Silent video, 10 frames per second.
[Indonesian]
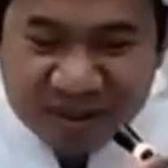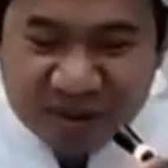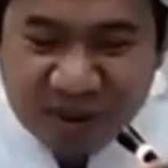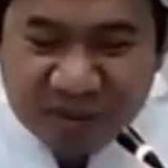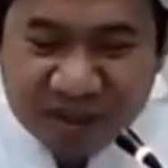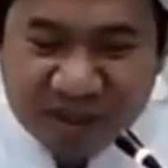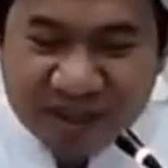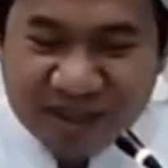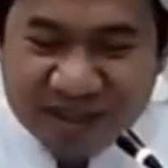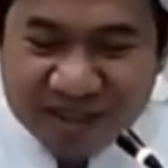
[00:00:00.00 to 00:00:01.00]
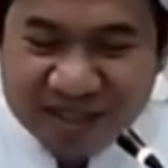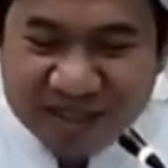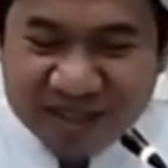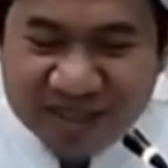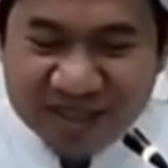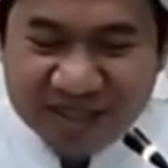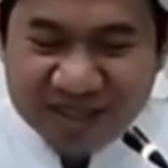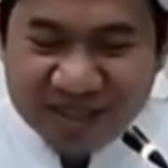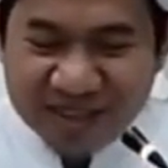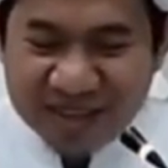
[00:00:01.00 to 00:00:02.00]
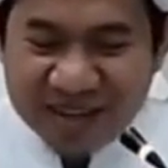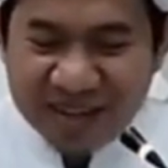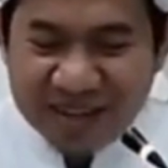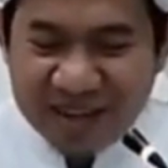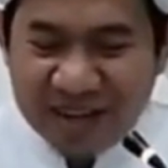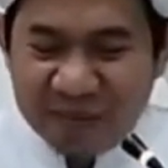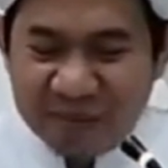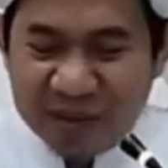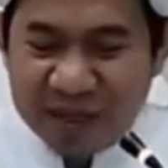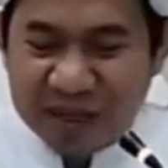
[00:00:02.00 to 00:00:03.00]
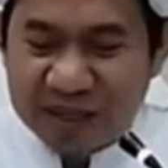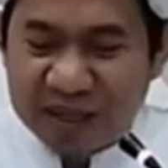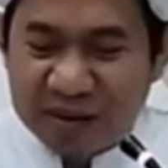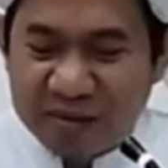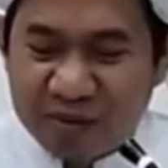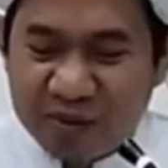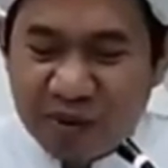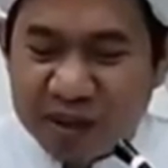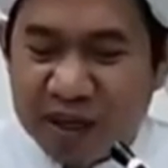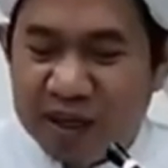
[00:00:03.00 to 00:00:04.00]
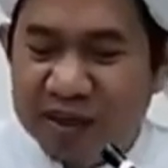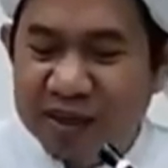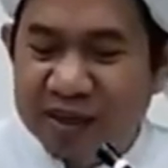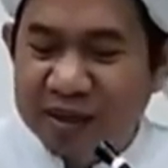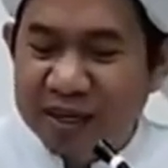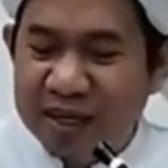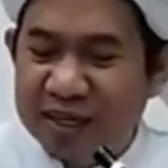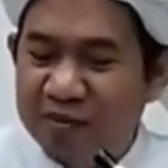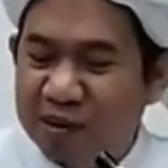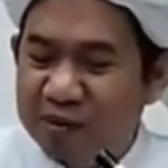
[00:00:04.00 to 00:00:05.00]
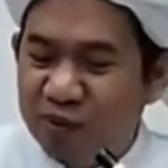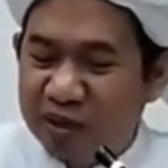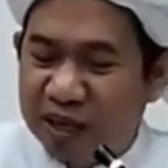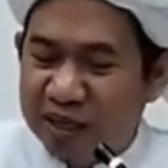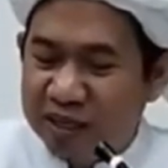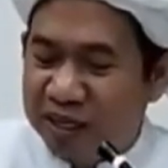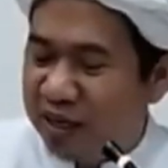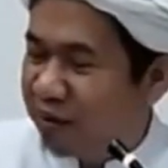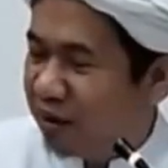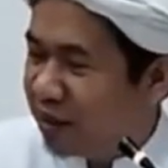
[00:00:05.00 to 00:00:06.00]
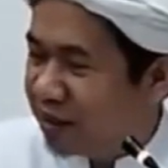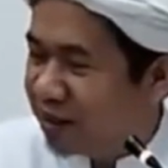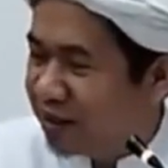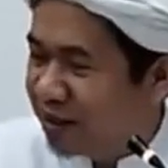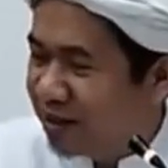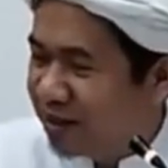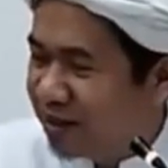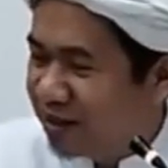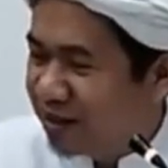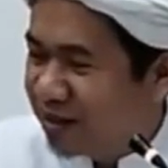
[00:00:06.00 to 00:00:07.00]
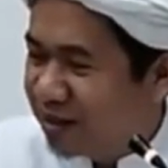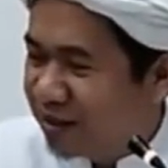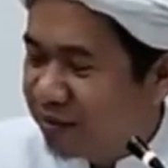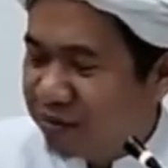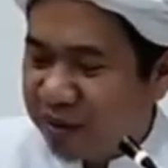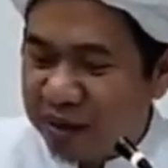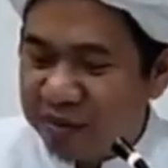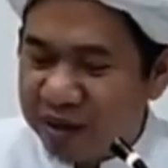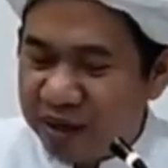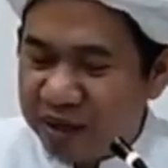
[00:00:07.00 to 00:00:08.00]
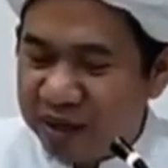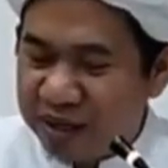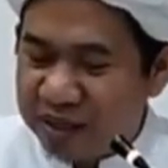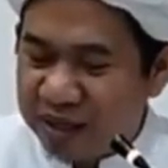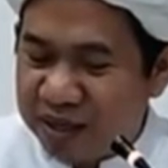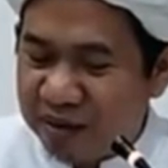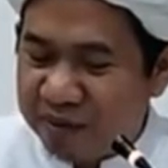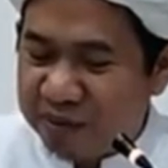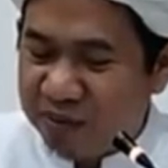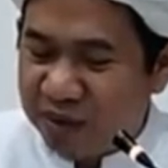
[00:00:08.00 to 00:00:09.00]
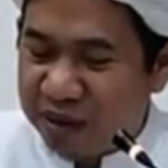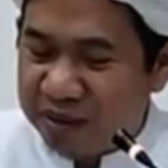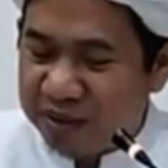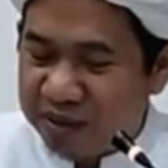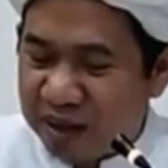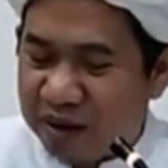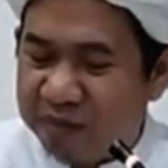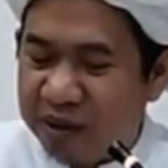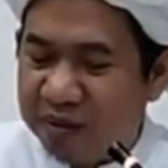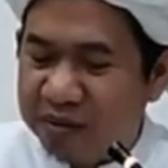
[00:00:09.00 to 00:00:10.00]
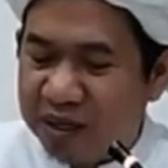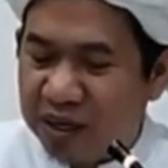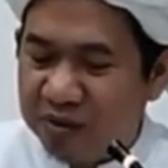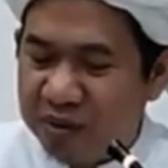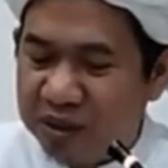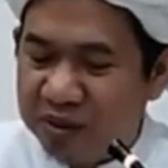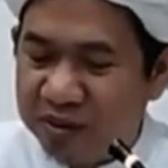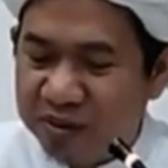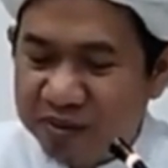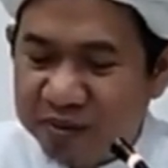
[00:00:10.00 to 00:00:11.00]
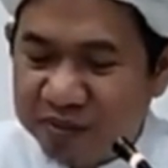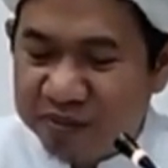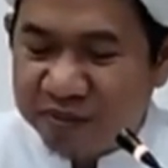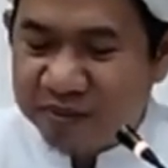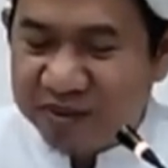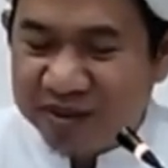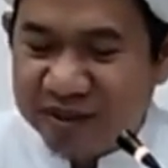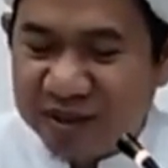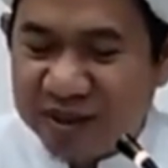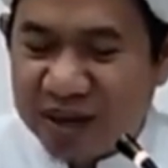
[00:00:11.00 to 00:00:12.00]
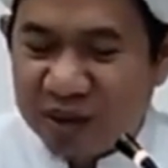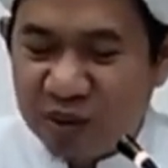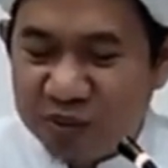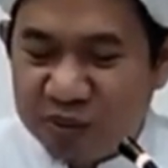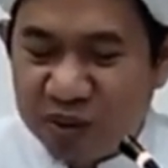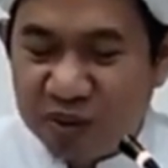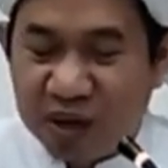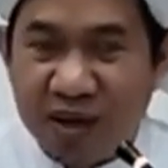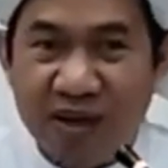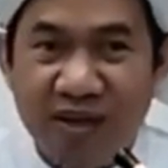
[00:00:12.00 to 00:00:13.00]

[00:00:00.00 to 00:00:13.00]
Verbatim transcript: Itu namanya ya ria apa yang kita nggak berbuat kan kita berbuat aja jelek banget. Bagaimana yang kita nggak berbuat apa namanya kalau begitu? Ya ngakuin punya orang